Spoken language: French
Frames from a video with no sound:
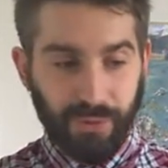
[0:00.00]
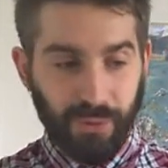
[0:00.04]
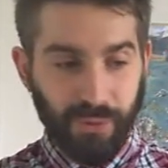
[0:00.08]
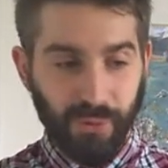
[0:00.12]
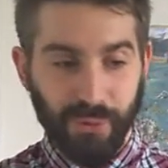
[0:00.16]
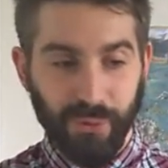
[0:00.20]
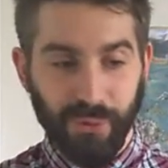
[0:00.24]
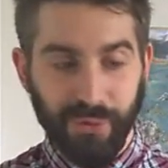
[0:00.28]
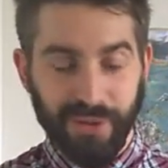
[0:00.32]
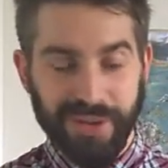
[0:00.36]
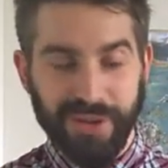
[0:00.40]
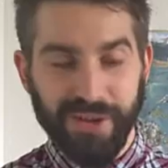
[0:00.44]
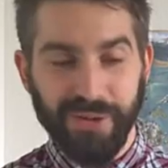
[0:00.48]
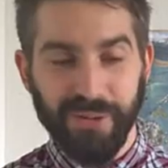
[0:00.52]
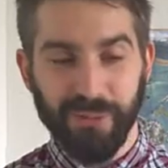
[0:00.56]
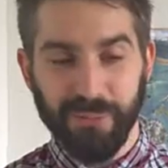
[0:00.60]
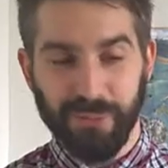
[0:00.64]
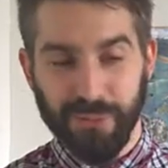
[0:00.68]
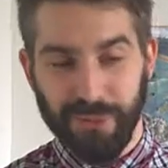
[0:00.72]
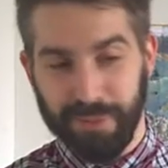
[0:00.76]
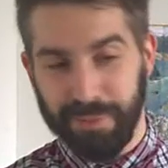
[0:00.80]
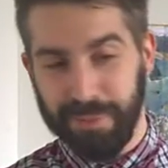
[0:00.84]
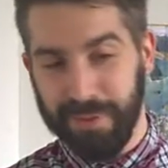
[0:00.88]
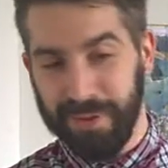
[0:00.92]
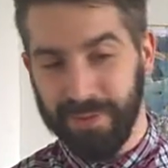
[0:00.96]
On croyait qu'on
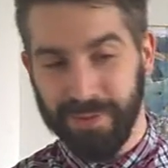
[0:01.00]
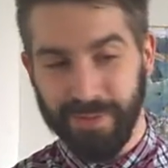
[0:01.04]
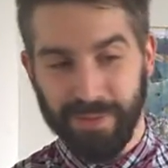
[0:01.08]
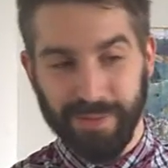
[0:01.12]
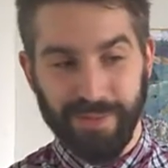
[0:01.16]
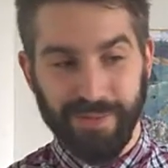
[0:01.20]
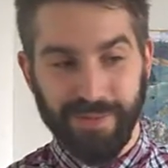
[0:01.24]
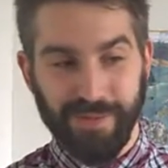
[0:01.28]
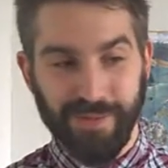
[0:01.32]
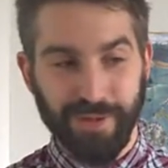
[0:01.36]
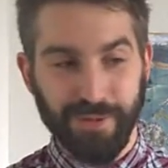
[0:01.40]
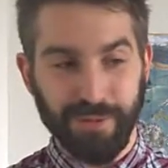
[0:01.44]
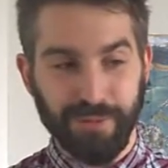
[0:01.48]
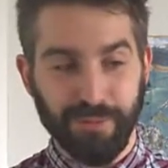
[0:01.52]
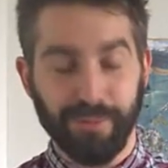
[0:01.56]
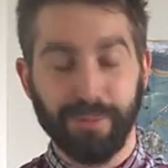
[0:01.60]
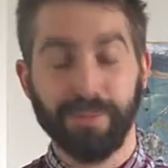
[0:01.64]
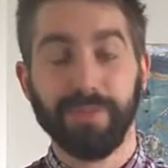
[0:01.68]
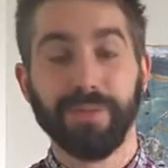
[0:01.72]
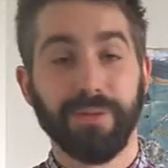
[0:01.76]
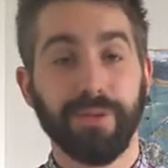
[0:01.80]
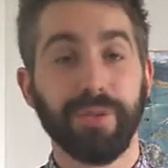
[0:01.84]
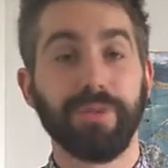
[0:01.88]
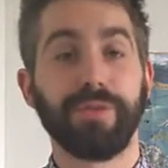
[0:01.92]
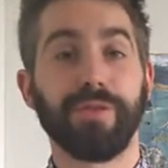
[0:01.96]
pouvait perdre notre stuff.
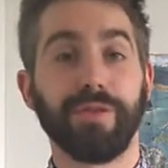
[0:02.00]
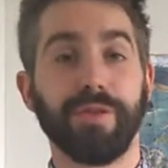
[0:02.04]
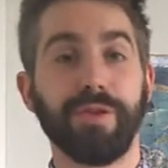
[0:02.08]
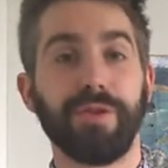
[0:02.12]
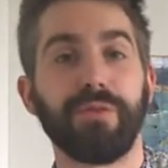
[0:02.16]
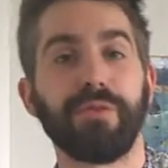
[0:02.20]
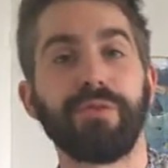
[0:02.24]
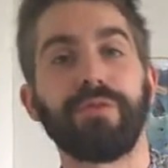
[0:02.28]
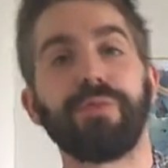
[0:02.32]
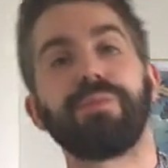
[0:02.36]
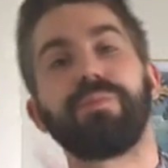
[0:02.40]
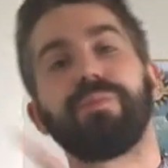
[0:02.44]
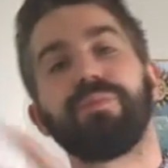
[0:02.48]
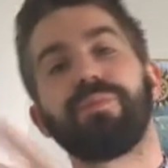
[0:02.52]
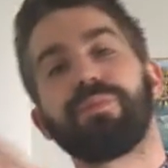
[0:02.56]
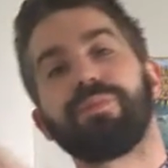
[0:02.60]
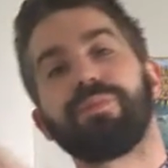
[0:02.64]
Notre stuff.